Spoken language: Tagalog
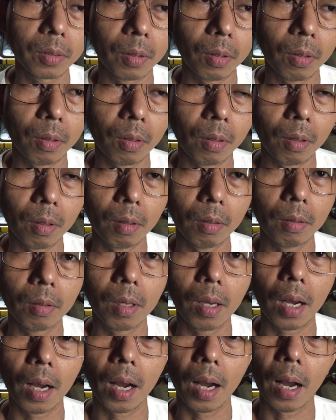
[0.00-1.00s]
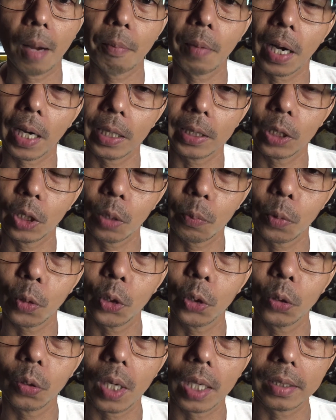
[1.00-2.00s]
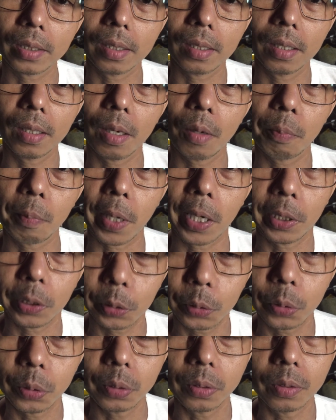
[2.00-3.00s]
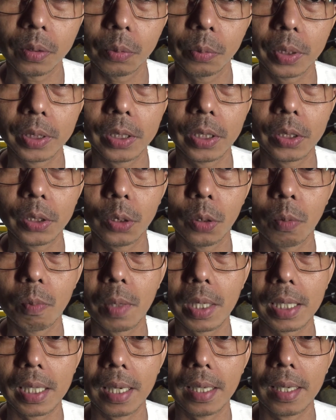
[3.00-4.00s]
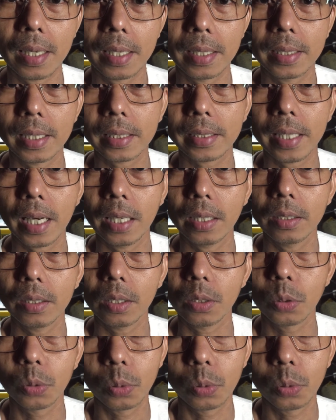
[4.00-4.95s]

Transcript: So abangan nyo na po yung ating uh, part 2 which is yung maglalagay na tayo ng